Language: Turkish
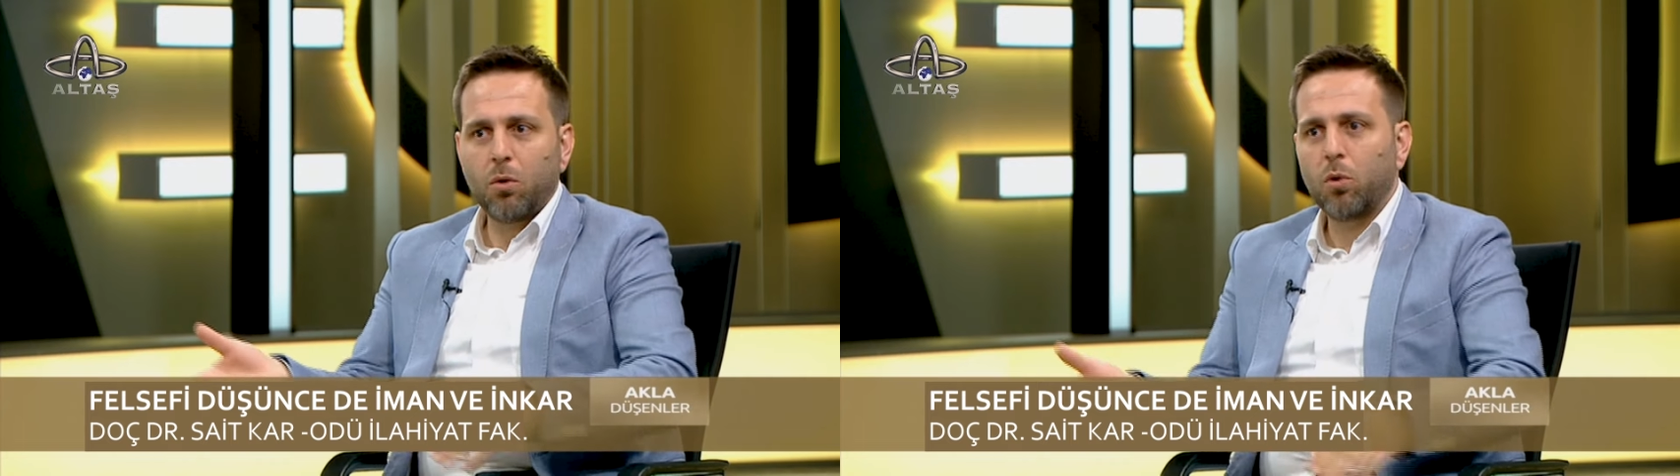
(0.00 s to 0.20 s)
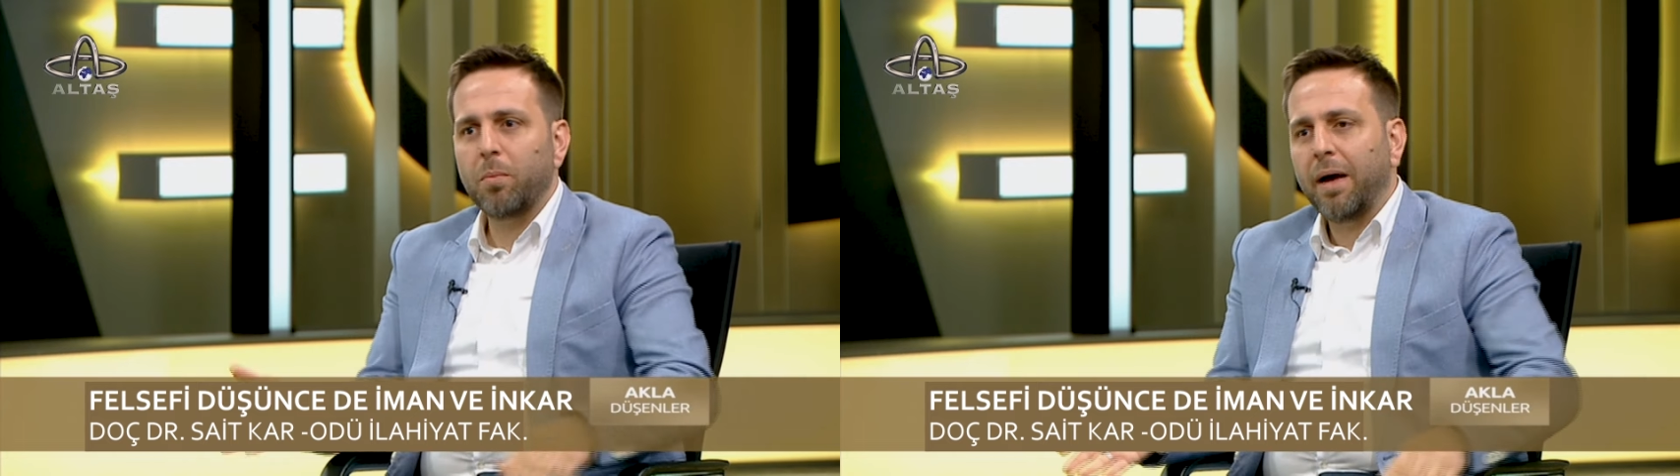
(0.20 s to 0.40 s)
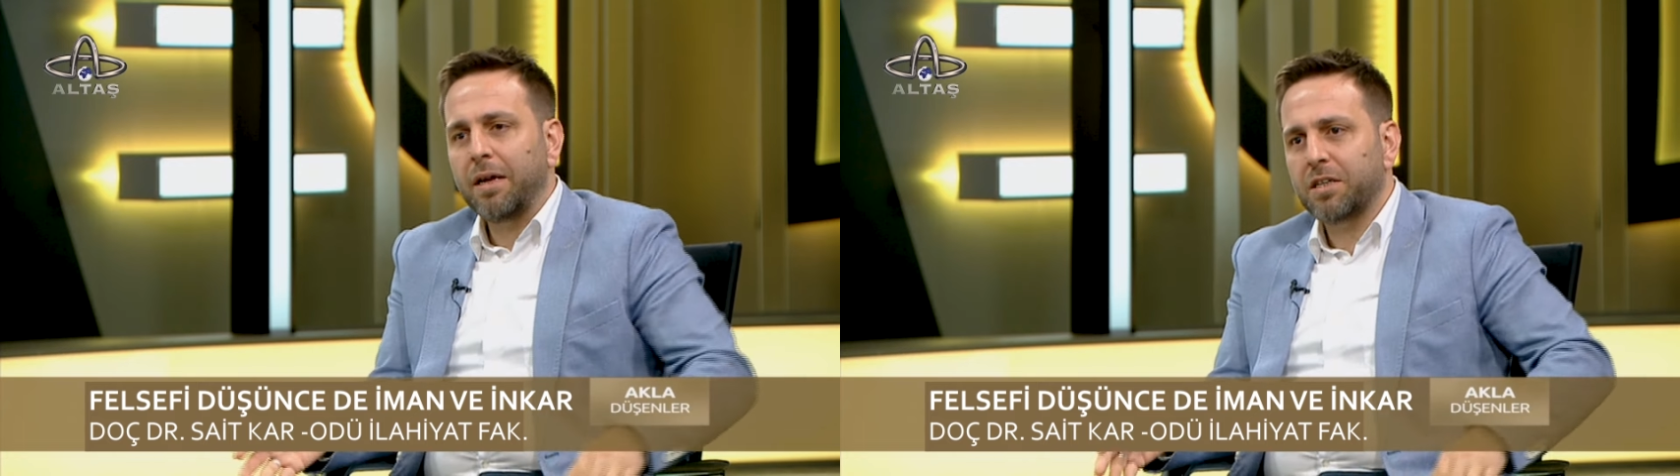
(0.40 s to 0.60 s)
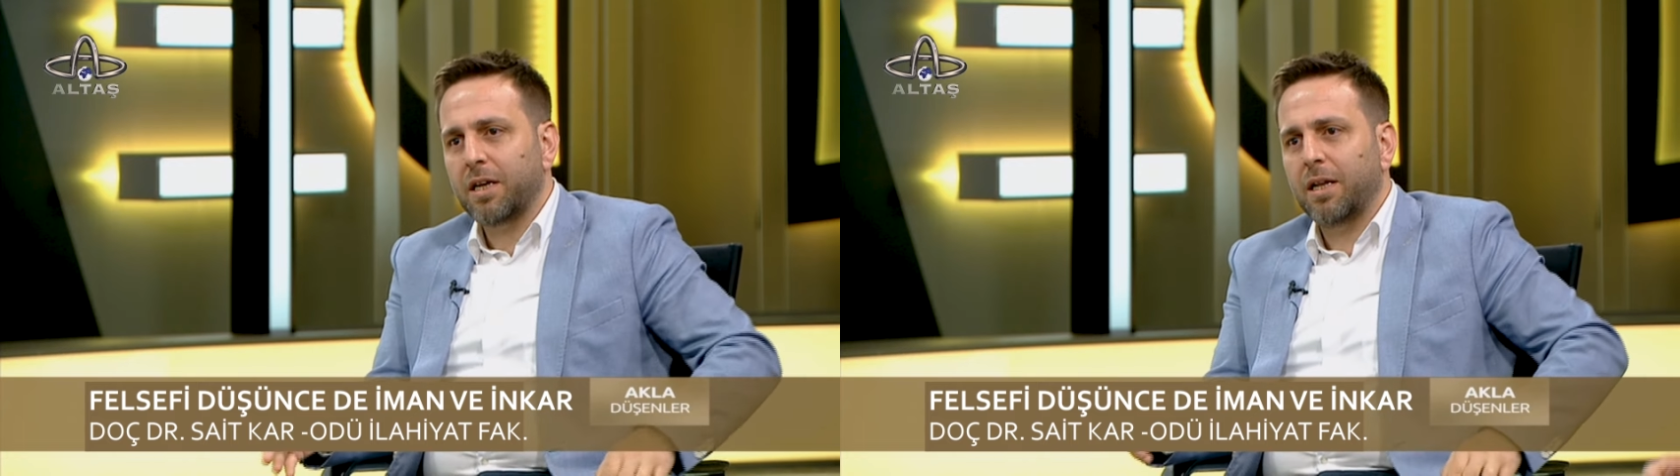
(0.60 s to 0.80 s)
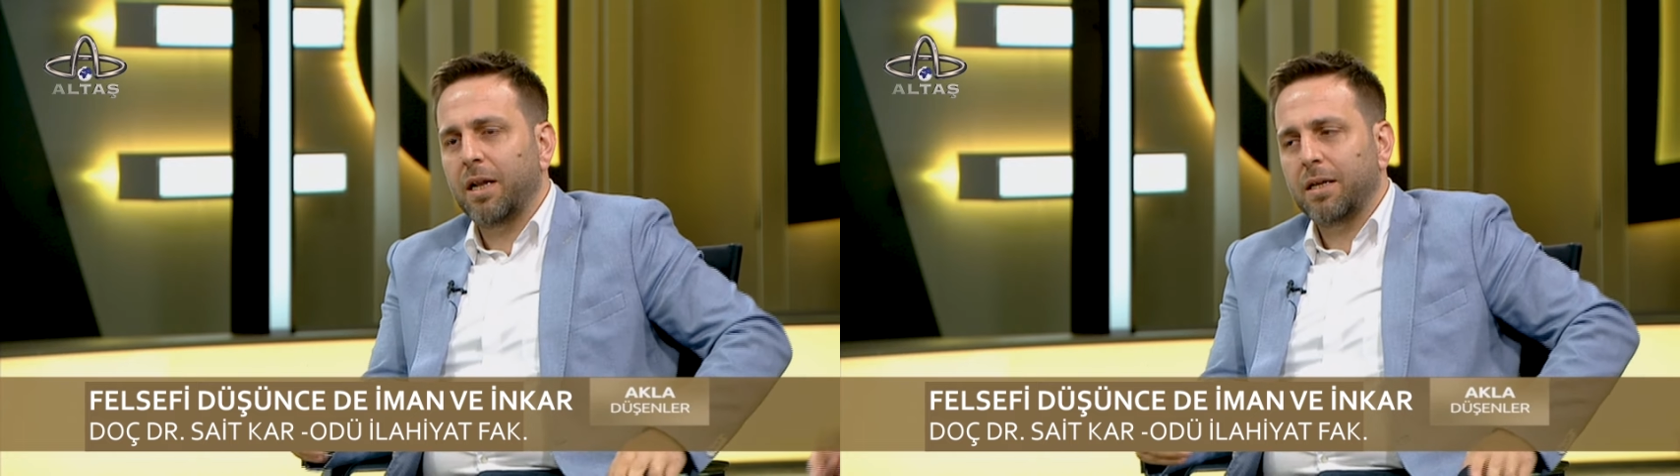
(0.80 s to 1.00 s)
olmayan
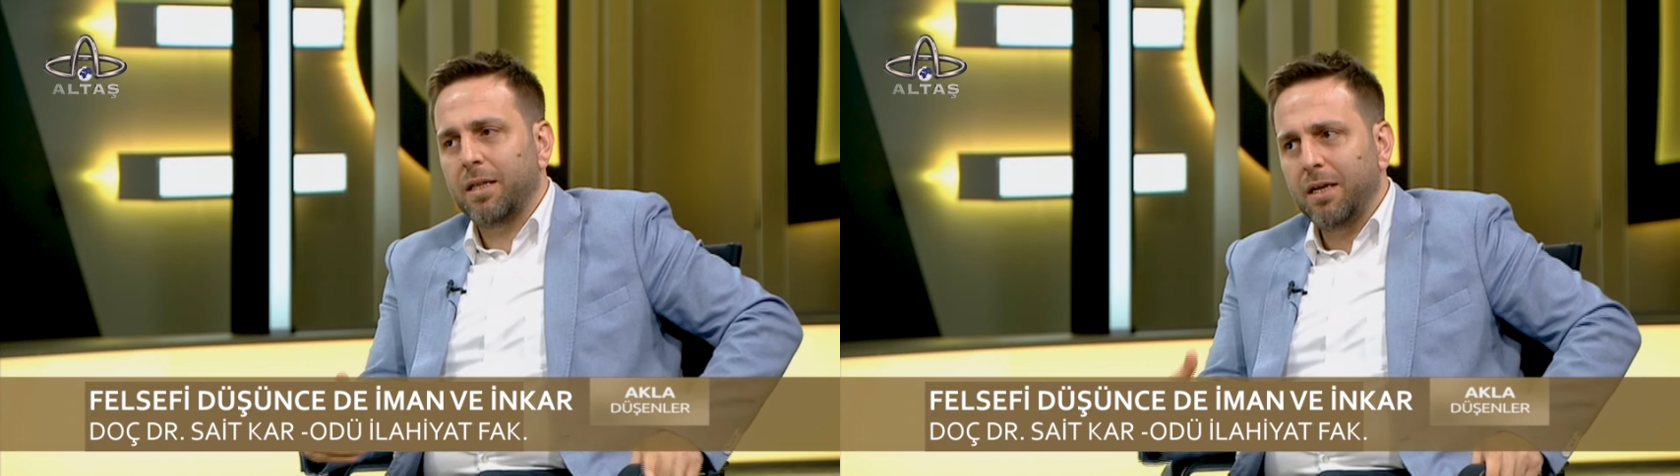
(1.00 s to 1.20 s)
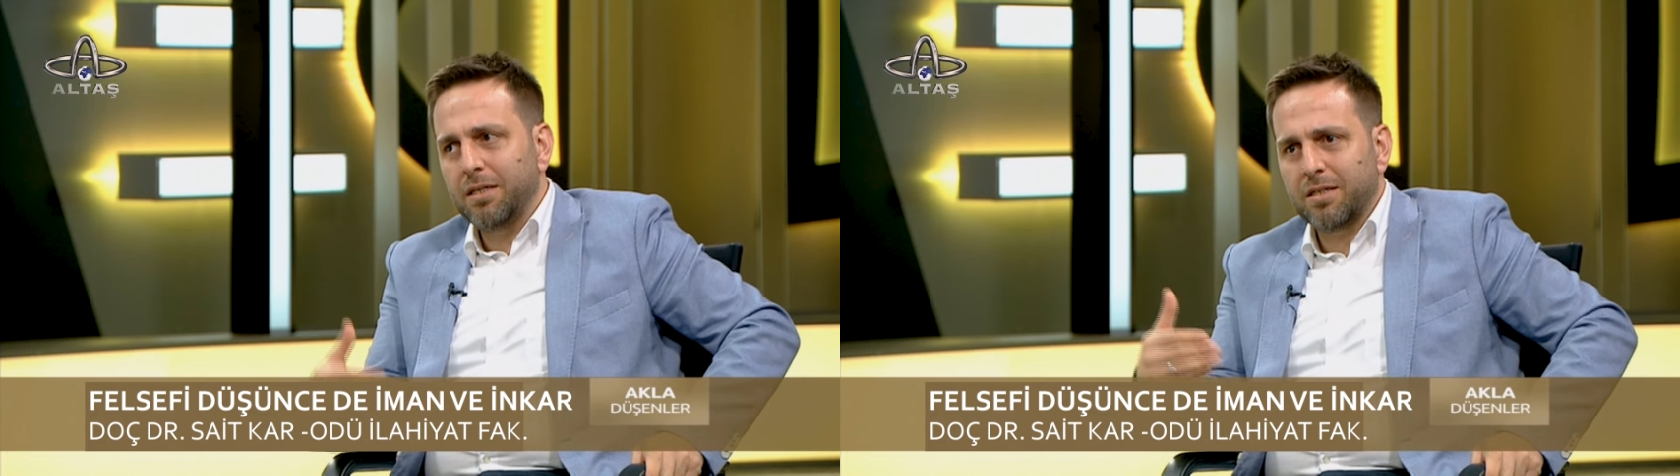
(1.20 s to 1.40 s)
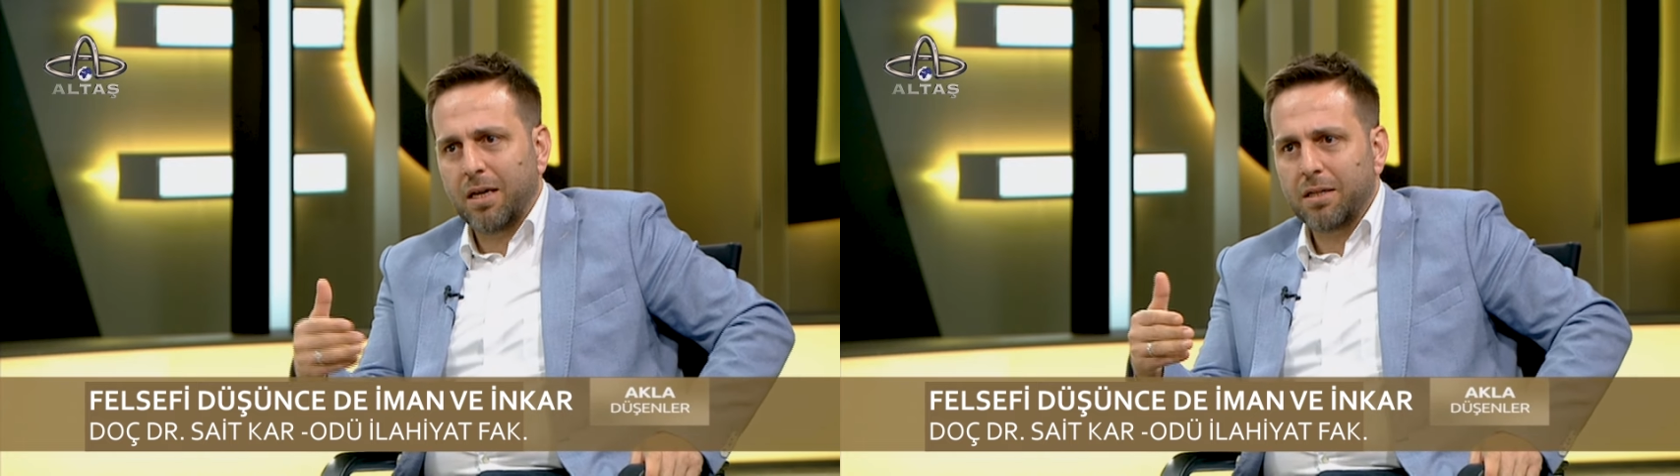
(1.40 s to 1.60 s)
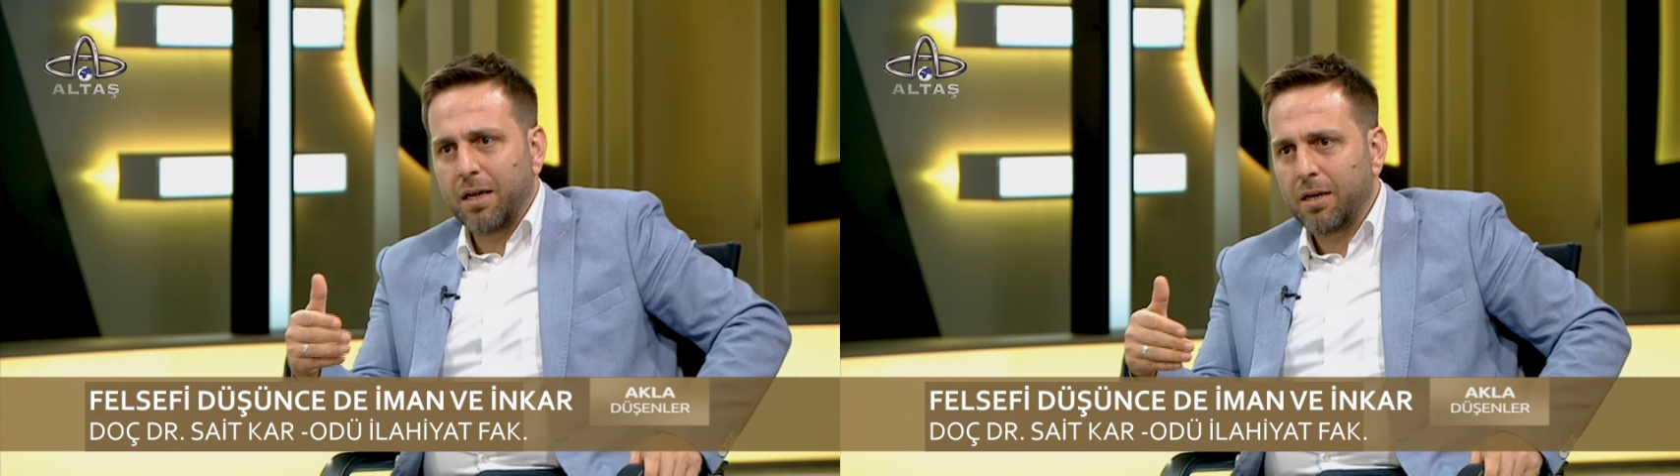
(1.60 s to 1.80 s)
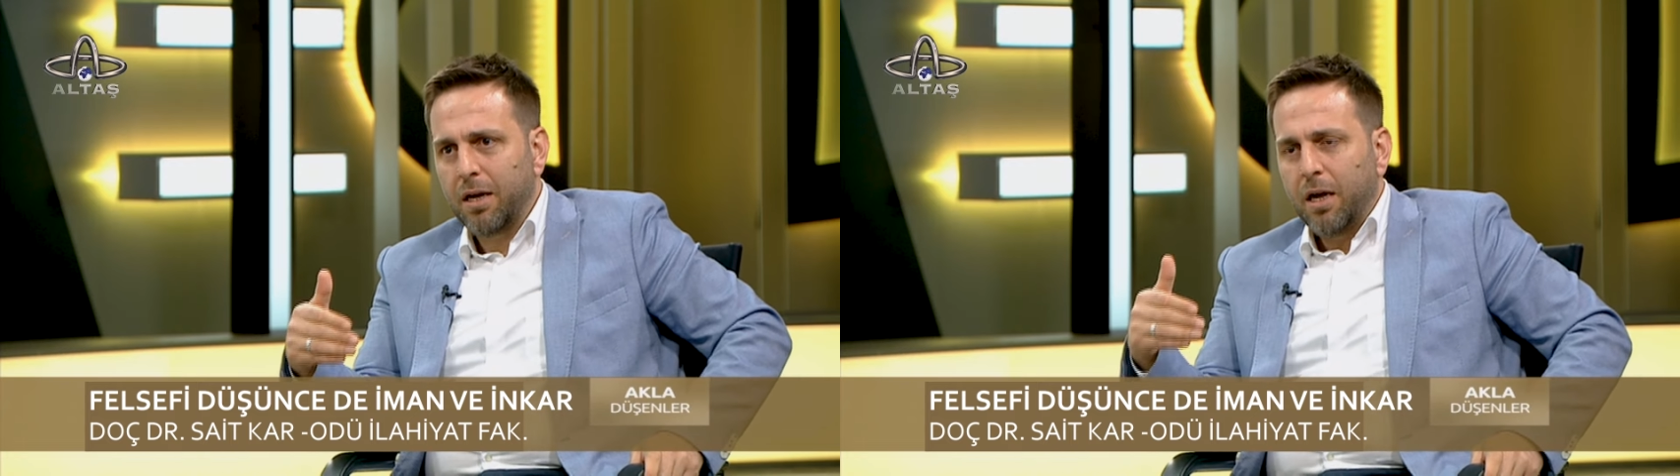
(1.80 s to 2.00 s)
şekillerde insanlar